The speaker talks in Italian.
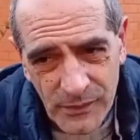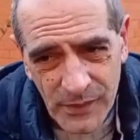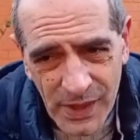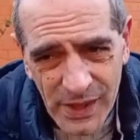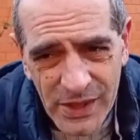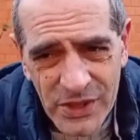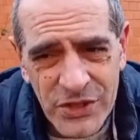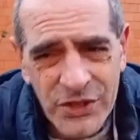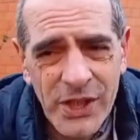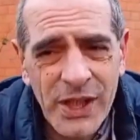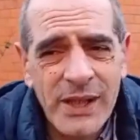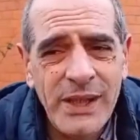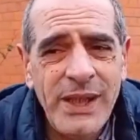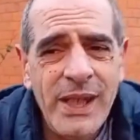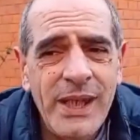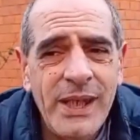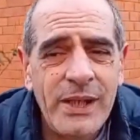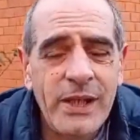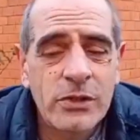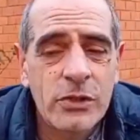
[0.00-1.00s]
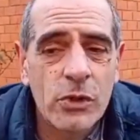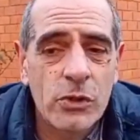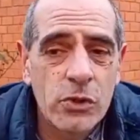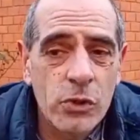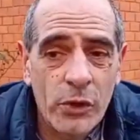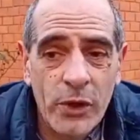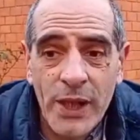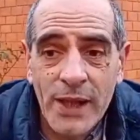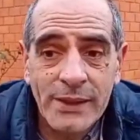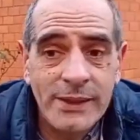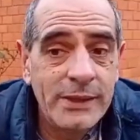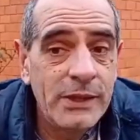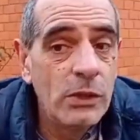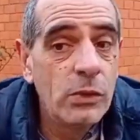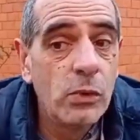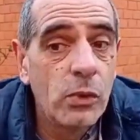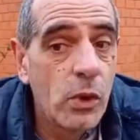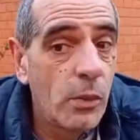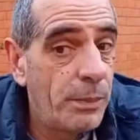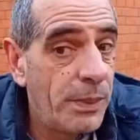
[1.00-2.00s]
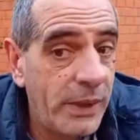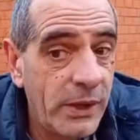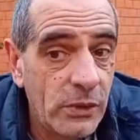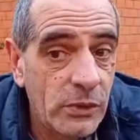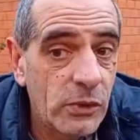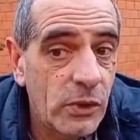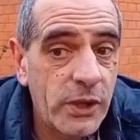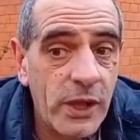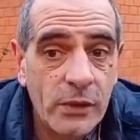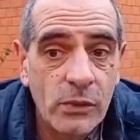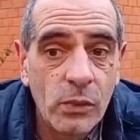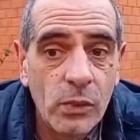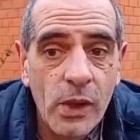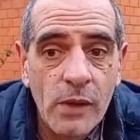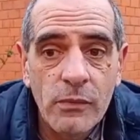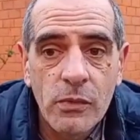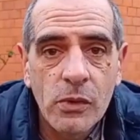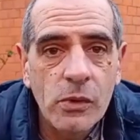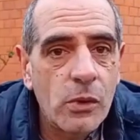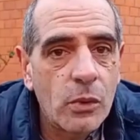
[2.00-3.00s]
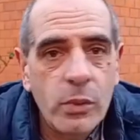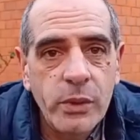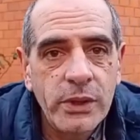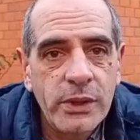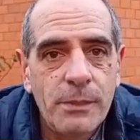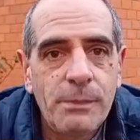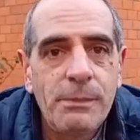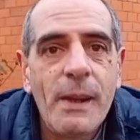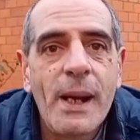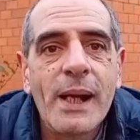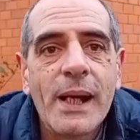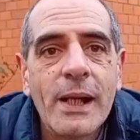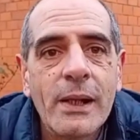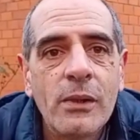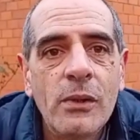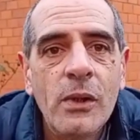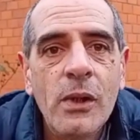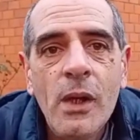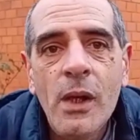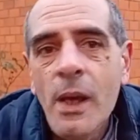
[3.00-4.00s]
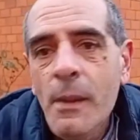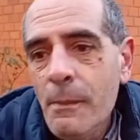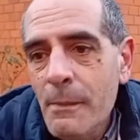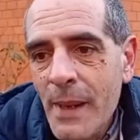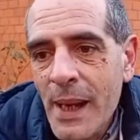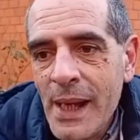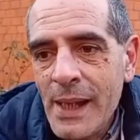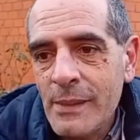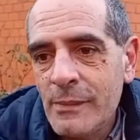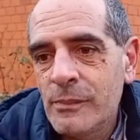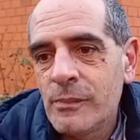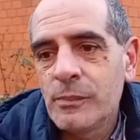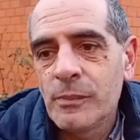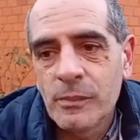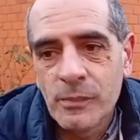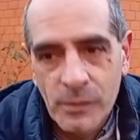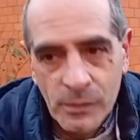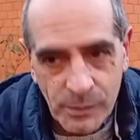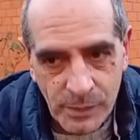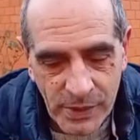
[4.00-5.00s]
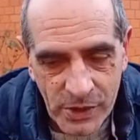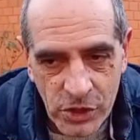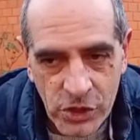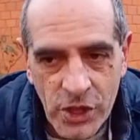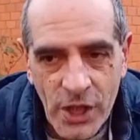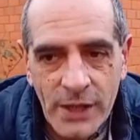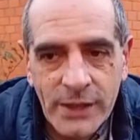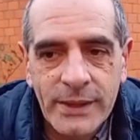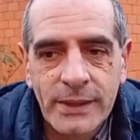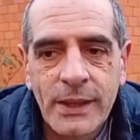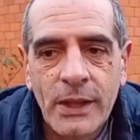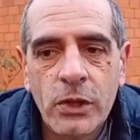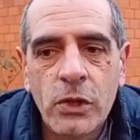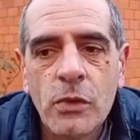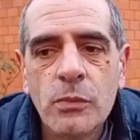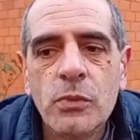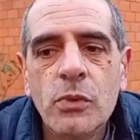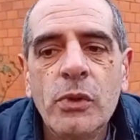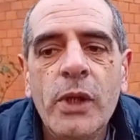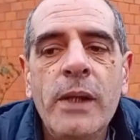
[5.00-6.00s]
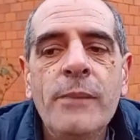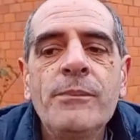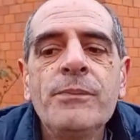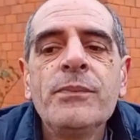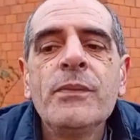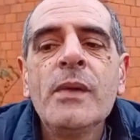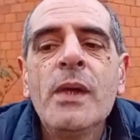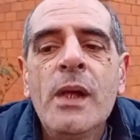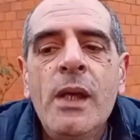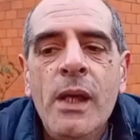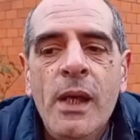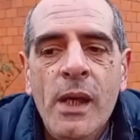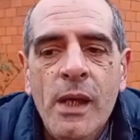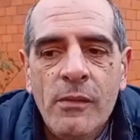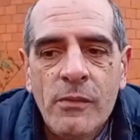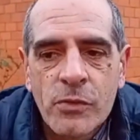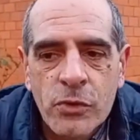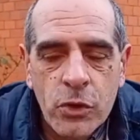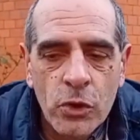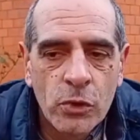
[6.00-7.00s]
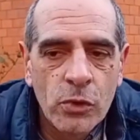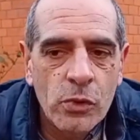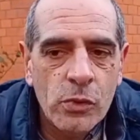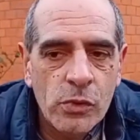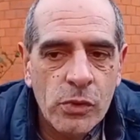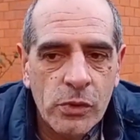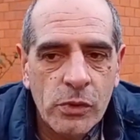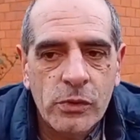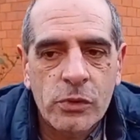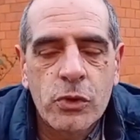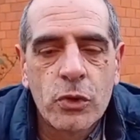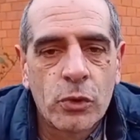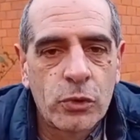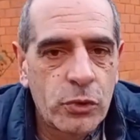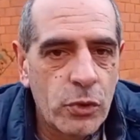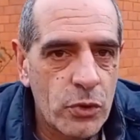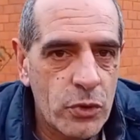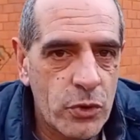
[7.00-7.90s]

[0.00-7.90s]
stranieri soggiornanti di lungo periodo che hanno un lavoro, quindi pagano, ma per scelta del comune sono sotto